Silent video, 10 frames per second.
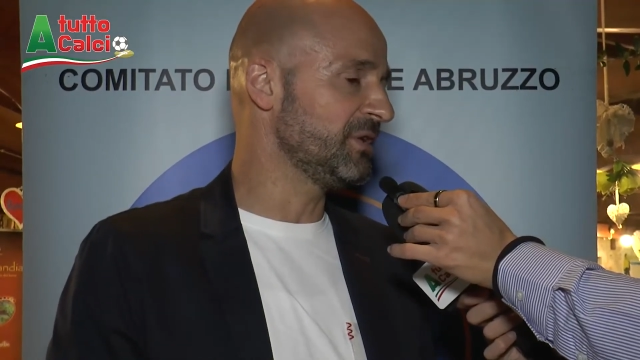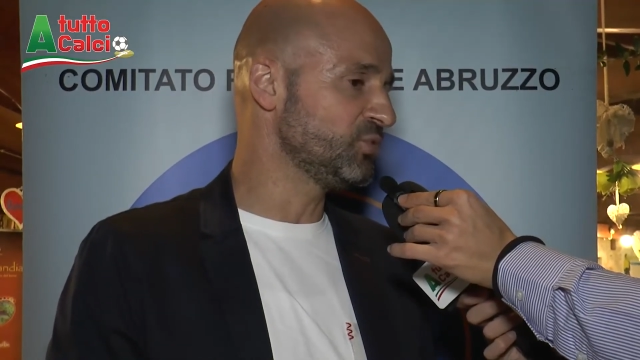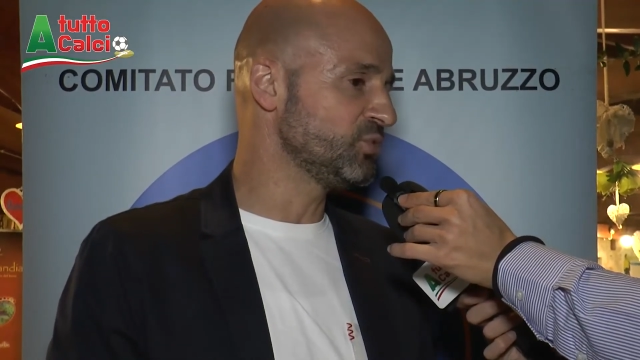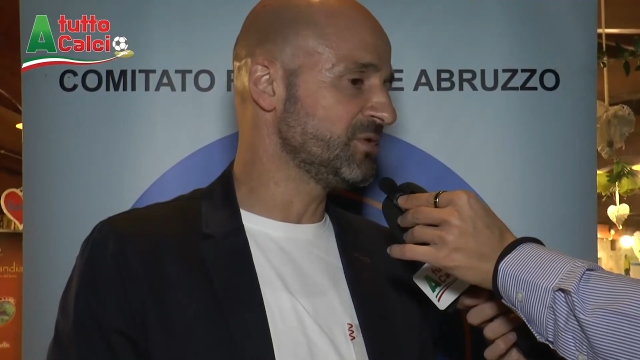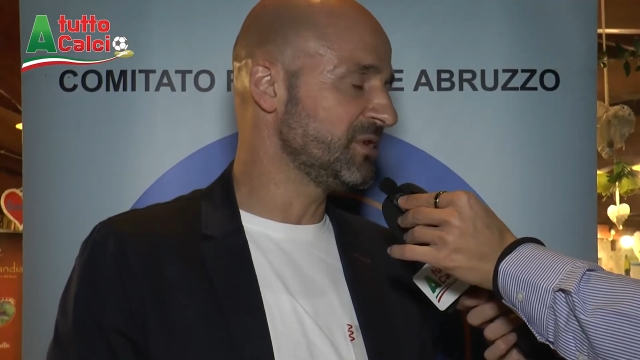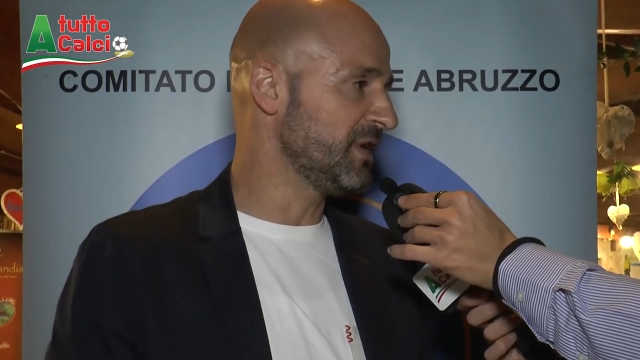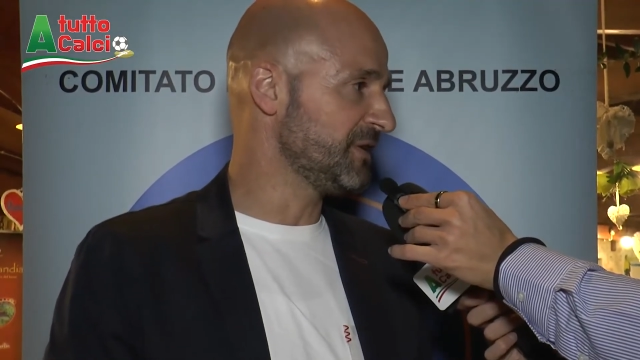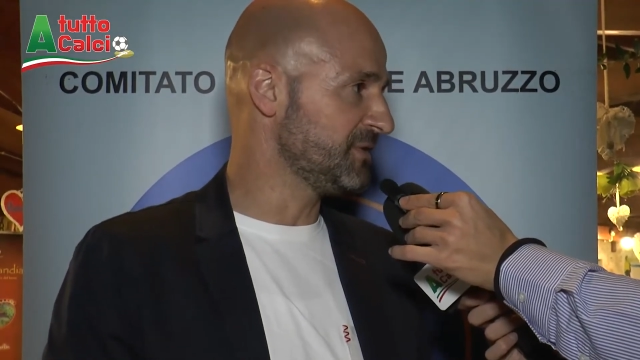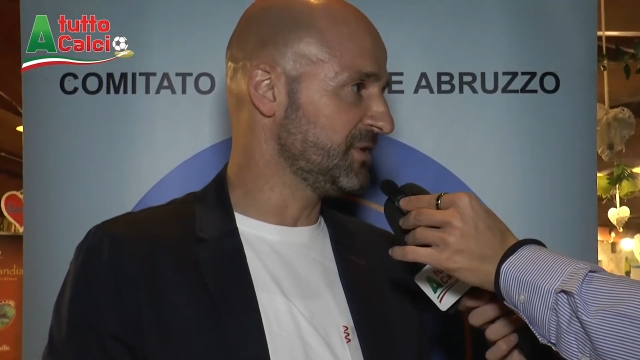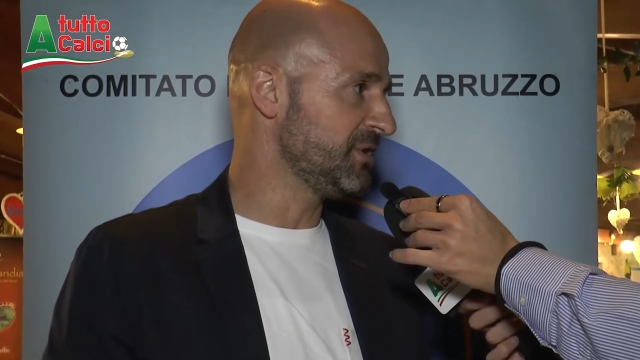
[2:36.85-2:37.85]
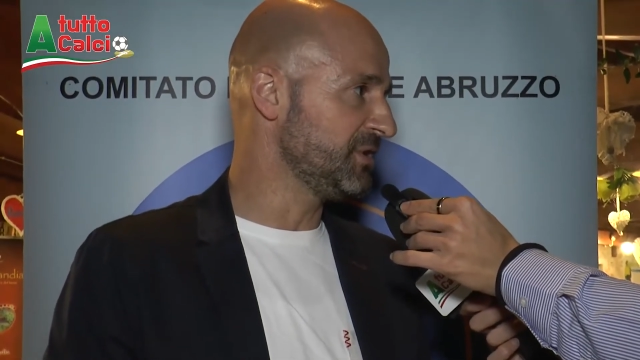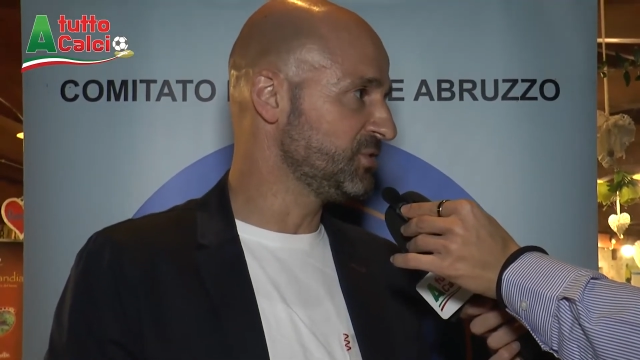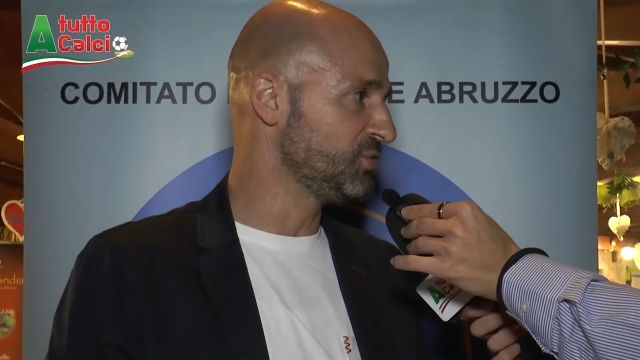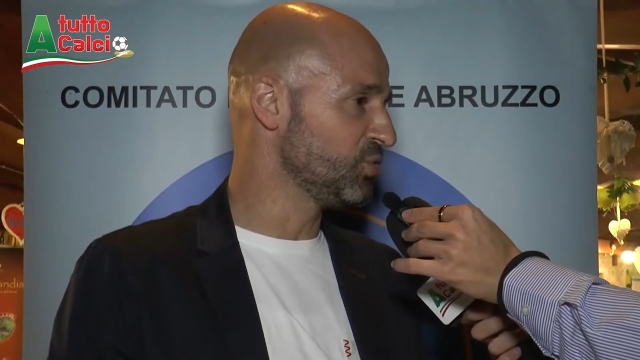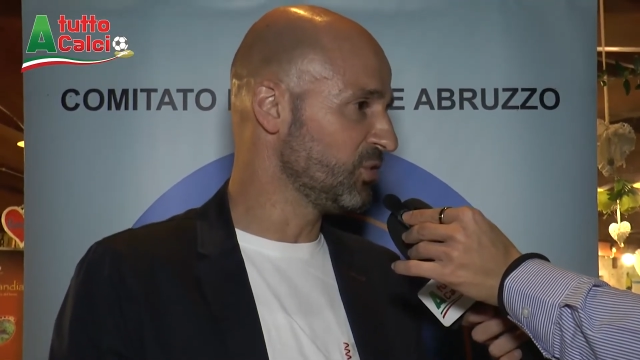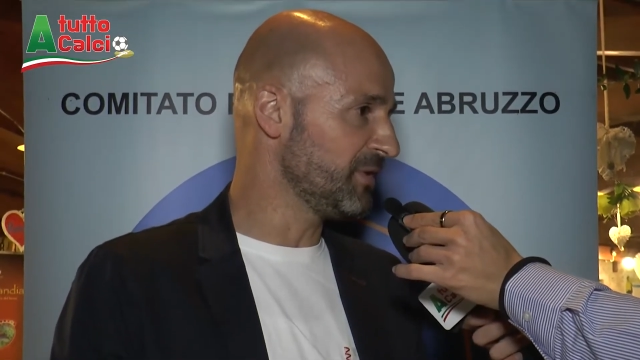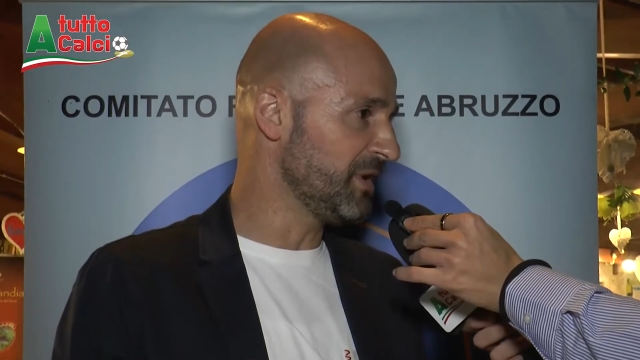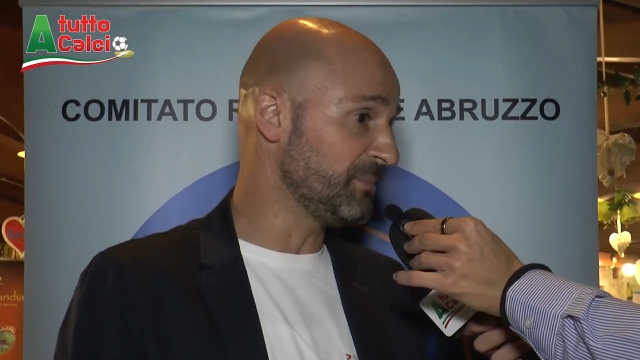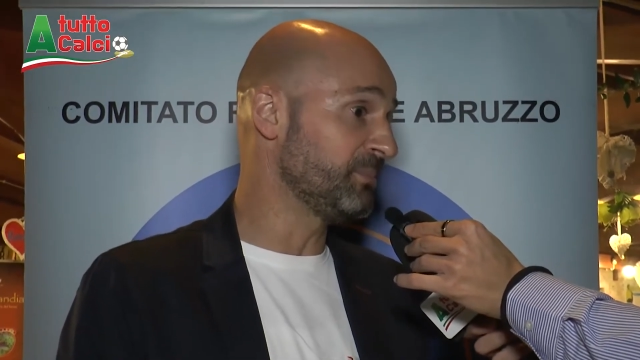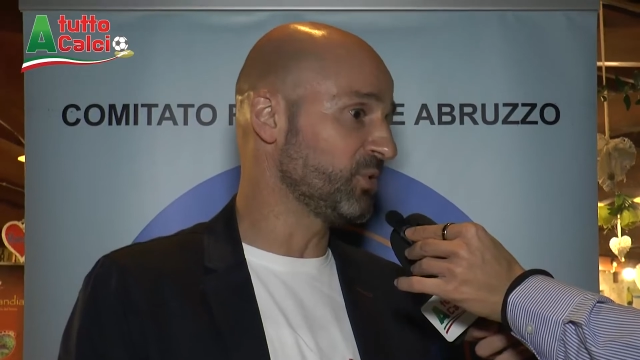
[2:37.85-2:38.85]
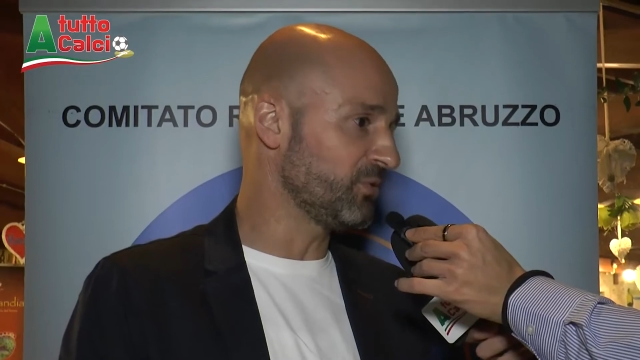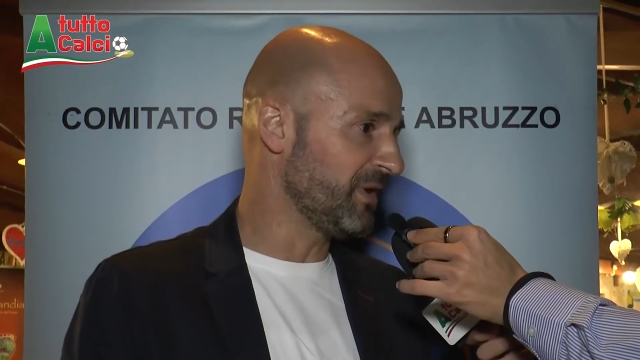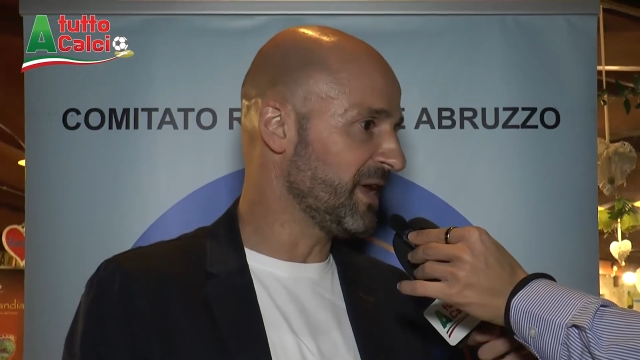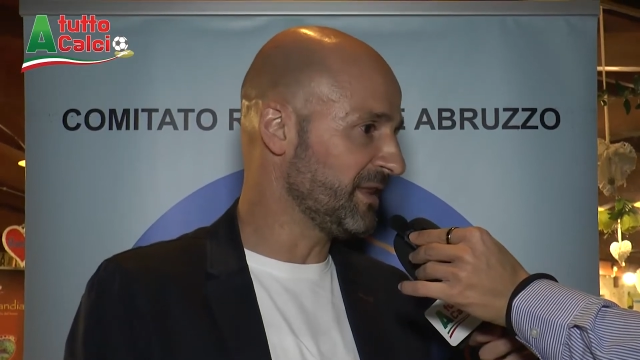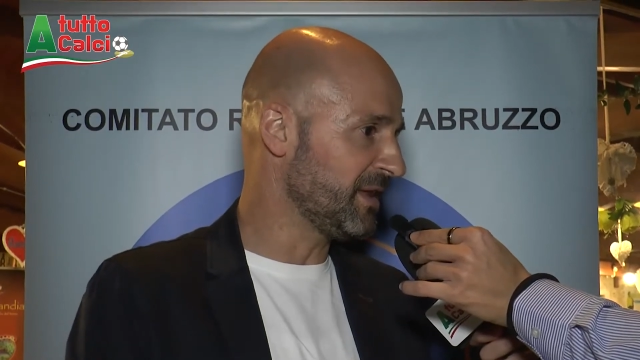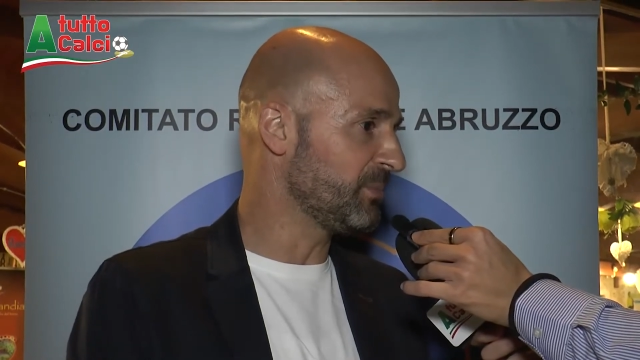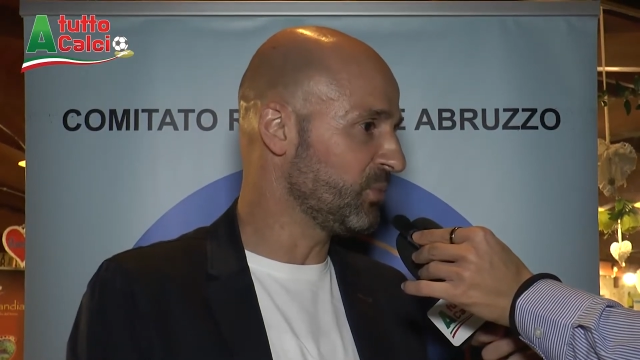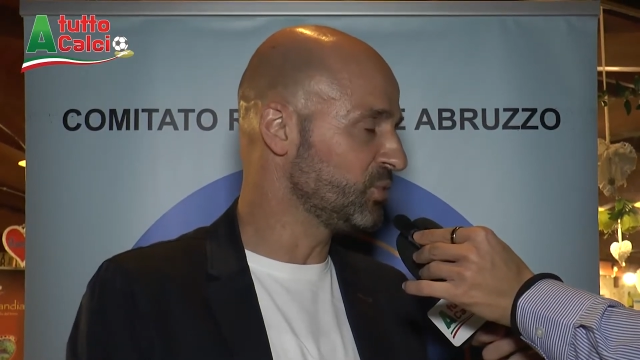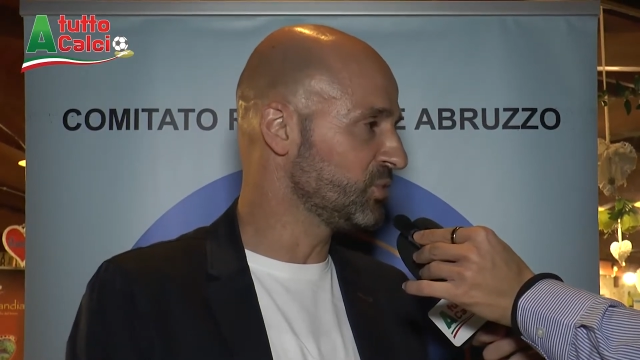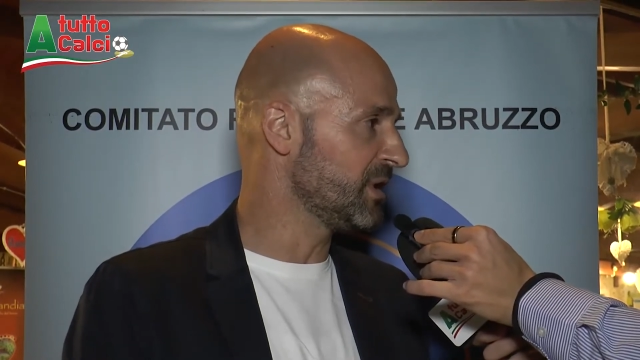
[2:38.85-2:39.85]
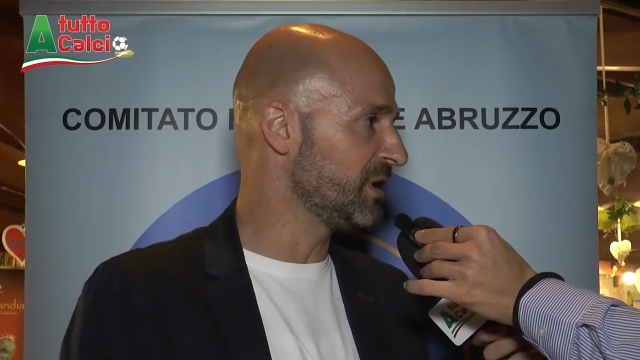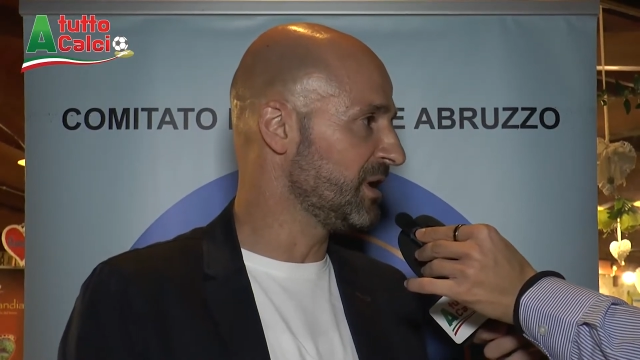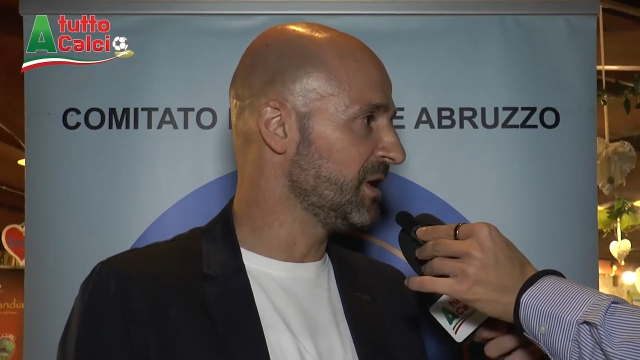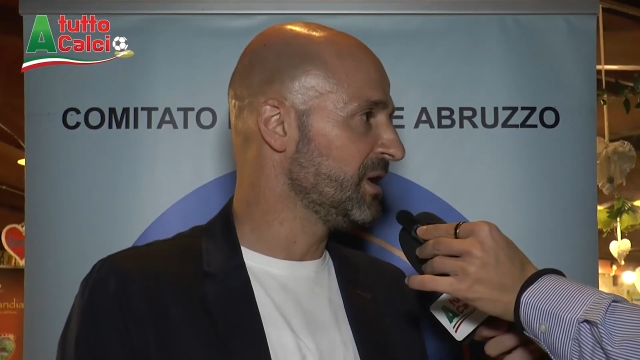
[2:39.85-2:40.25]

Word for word: i giusti innesti di giovani provenienti appunto dal